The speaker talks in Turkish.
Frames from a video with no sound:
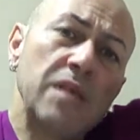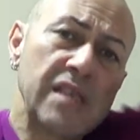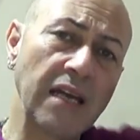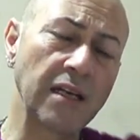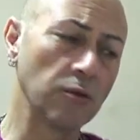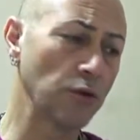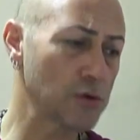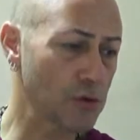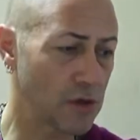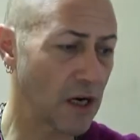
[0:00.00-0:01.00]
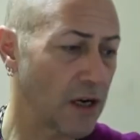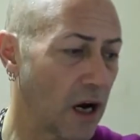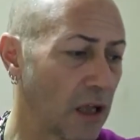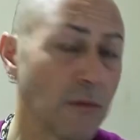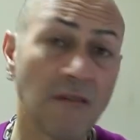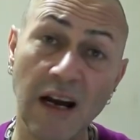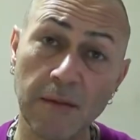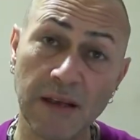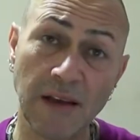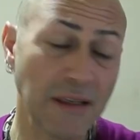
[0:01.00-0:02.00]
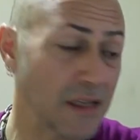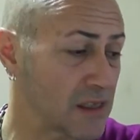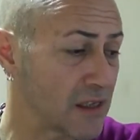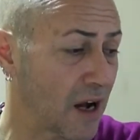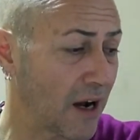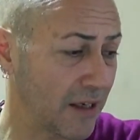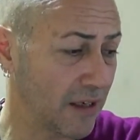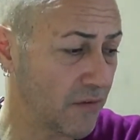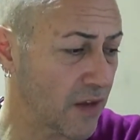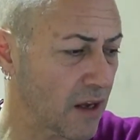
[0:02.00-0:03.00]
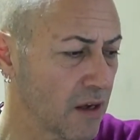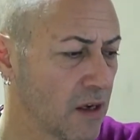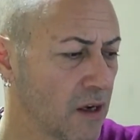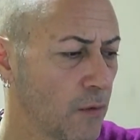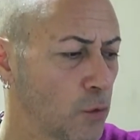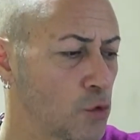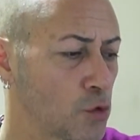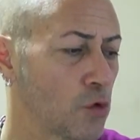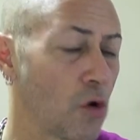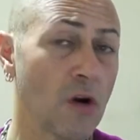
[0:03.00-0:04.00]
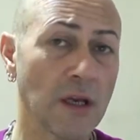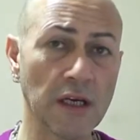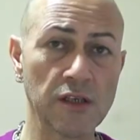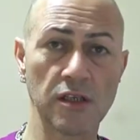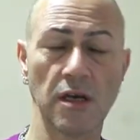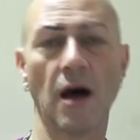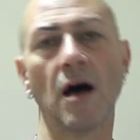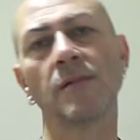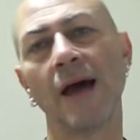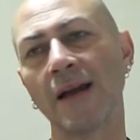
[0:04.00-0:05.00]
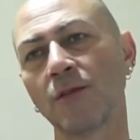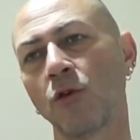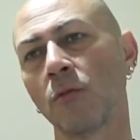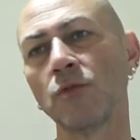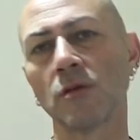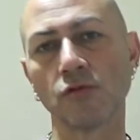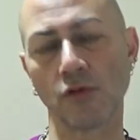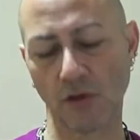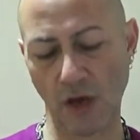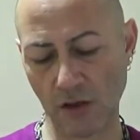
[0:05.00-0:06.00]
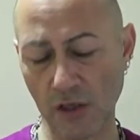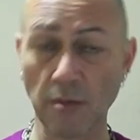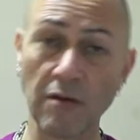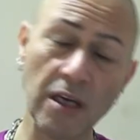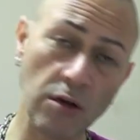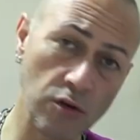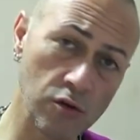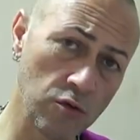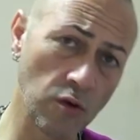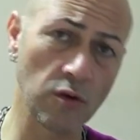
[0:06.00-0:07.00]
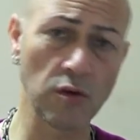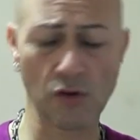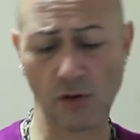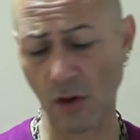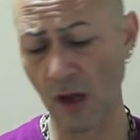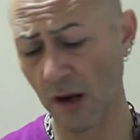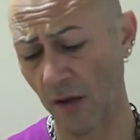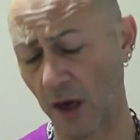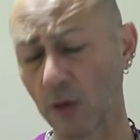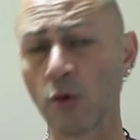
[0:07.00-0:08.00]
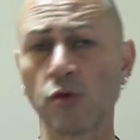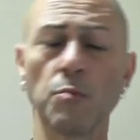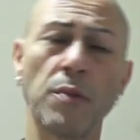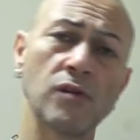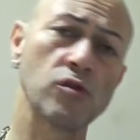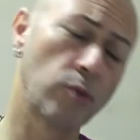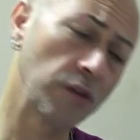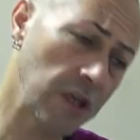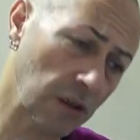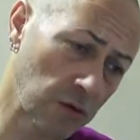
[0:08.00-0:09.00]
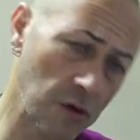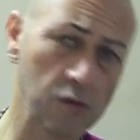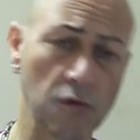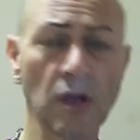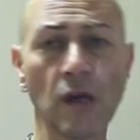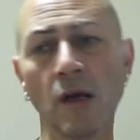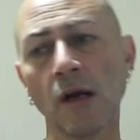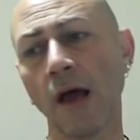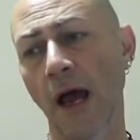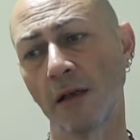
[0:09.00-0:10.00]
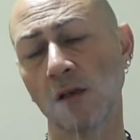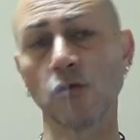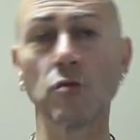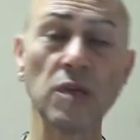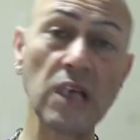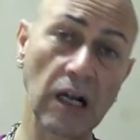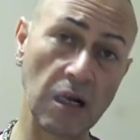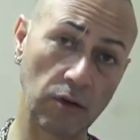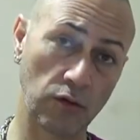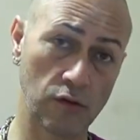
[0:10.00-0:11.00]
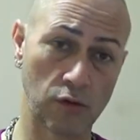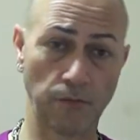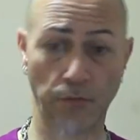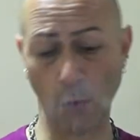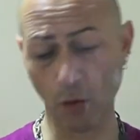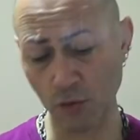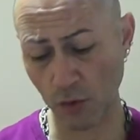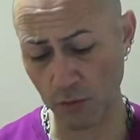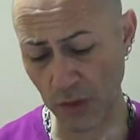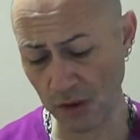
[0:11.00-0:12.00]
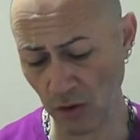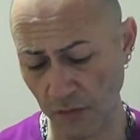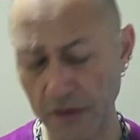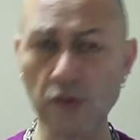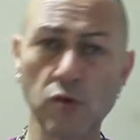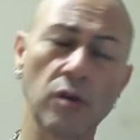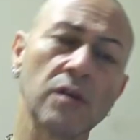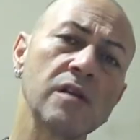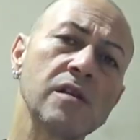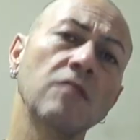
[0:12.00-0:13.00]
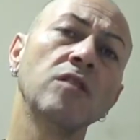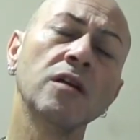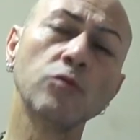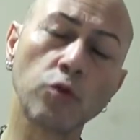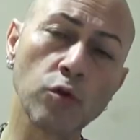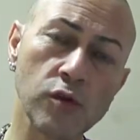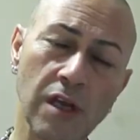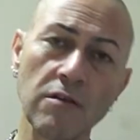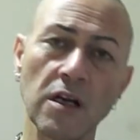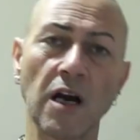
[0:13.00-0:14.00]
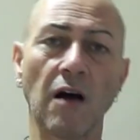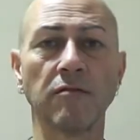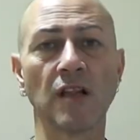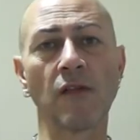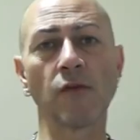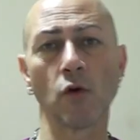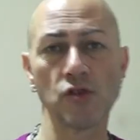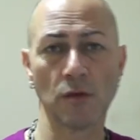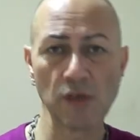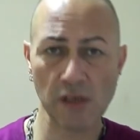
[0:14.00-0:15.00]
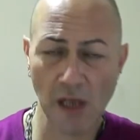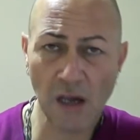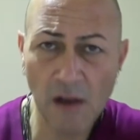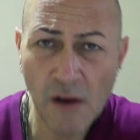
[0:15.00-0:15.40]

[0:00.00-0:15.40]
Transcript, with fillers: bir sen alıyorsun. Yani alma verme dengesi dahilinde. 3 gün öyle geçti. Abi her gün 11.30'da akşam eve geliyorsun, yoruluyorsun. Alıyorsun pansumanını, yatıyorsun. Ertesi gün bir daha kalkıyorsun. O üç gün bitti. Ondan sonra da sevgili Duru Sevil Kavlan hocamızla